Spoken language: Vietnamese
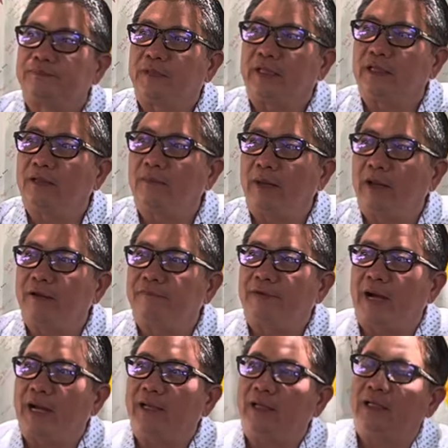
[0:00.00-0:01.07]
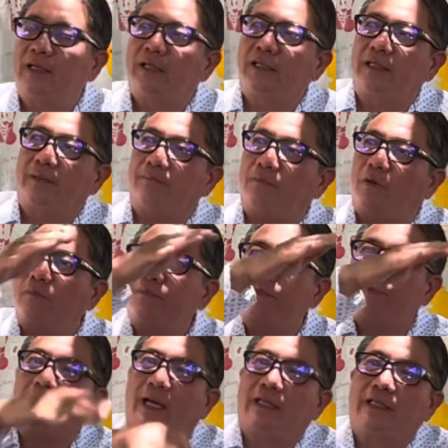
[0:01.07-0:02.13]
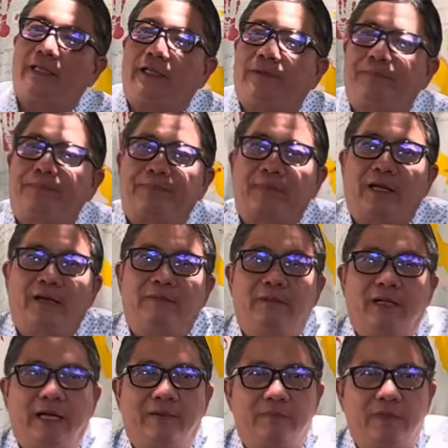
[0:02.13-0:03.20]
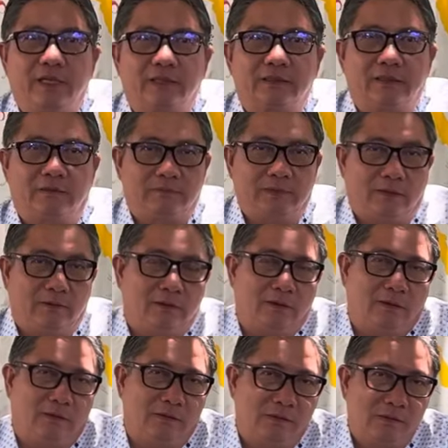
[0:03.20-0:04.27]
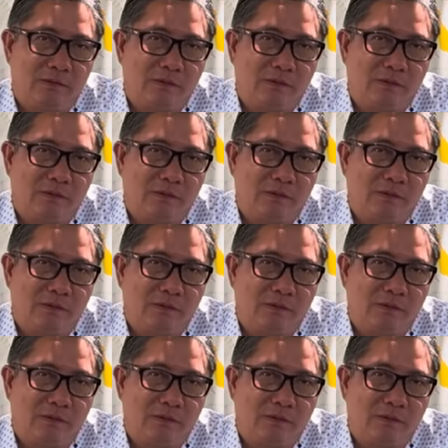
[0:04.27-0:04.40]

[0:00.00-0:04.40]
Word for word: chỉ có bè phái lên nắm 4 triệu đảng viên để mà làm cho dân tộc đau khổ